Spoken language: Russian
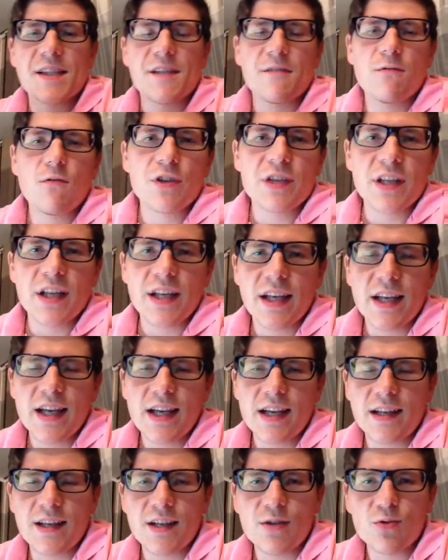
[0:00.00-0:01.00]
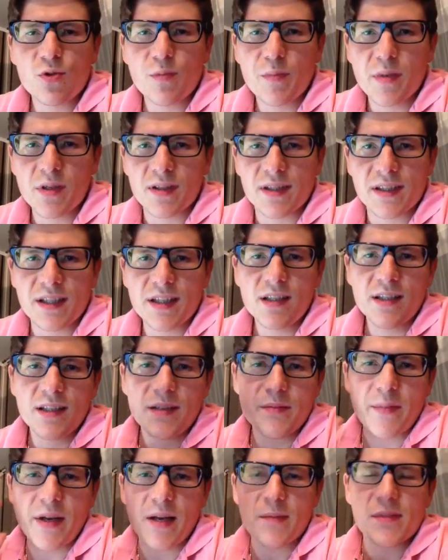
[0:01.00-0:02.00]
сегодня я не успел
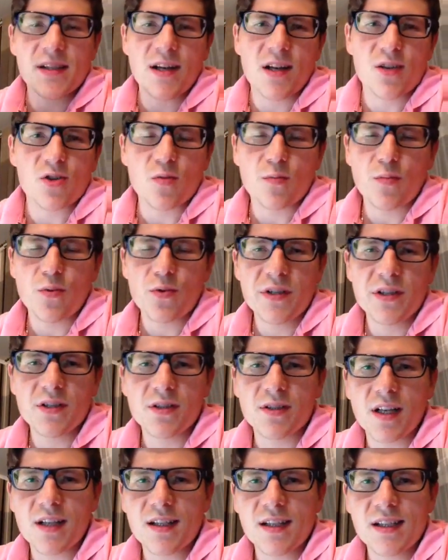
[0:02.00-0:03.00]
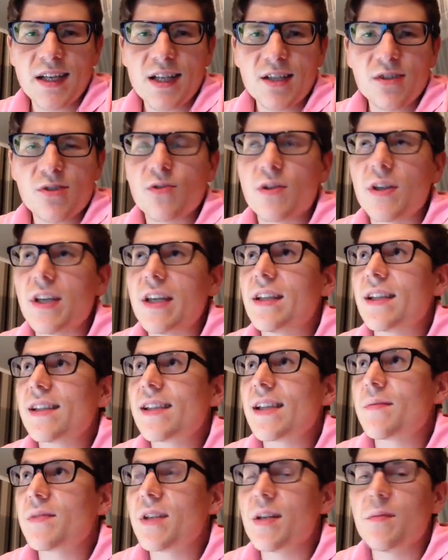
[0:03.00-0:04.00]
сделать, прям сразу пустил трансляцию и на
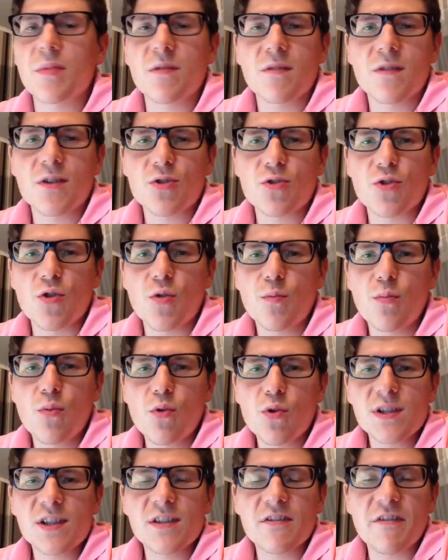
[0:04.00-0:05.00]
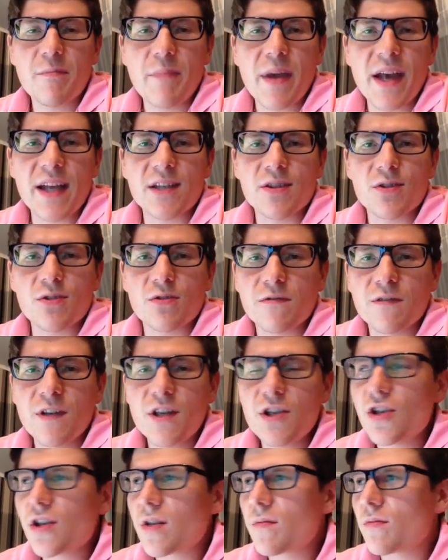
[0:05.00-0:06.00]
самом деле провожу ее поздно, в пятницу
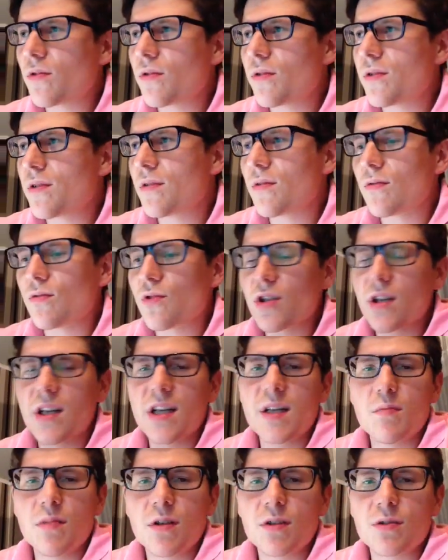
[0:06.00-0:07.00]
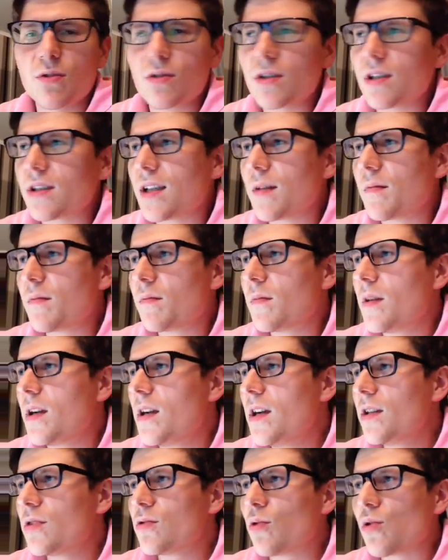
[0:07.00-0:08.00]
вечером, то есть уже либо кто-то там
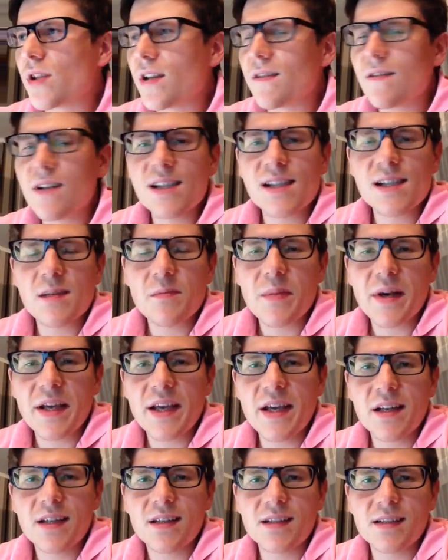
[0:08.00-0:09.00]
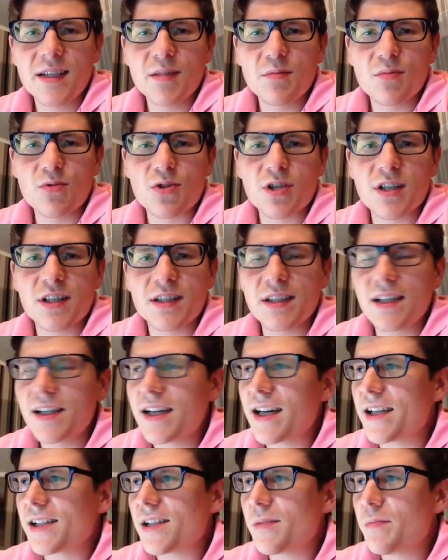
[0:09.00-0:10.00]
тусоваться поехал, либо уже
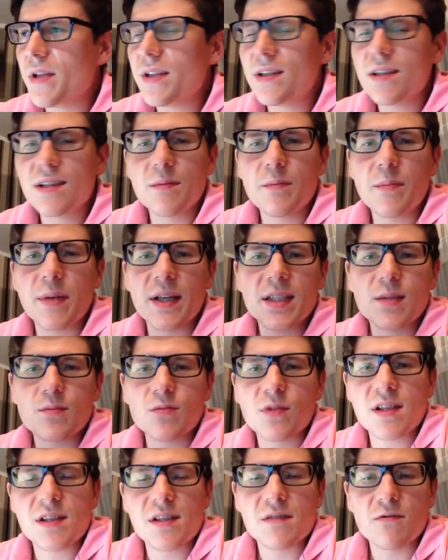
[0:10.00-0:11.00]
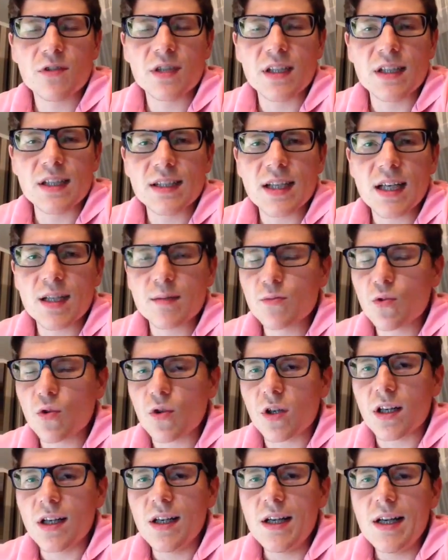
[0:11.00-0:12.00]
отдыхает, спит, и поэтому нас сегодня не так
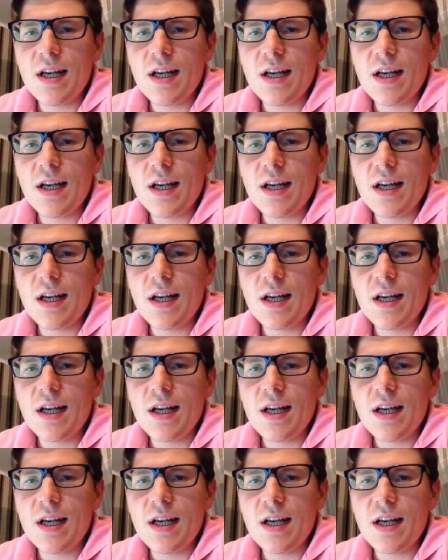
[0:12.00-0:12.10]
много.